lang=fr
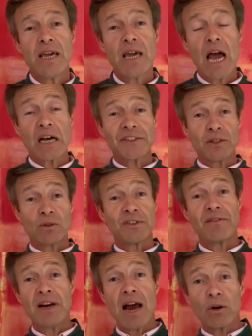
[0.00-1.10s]
Et alors sinon vous
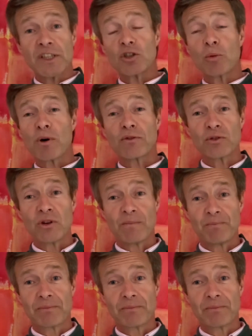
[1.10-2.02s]
avez l'arrosage en profondeur.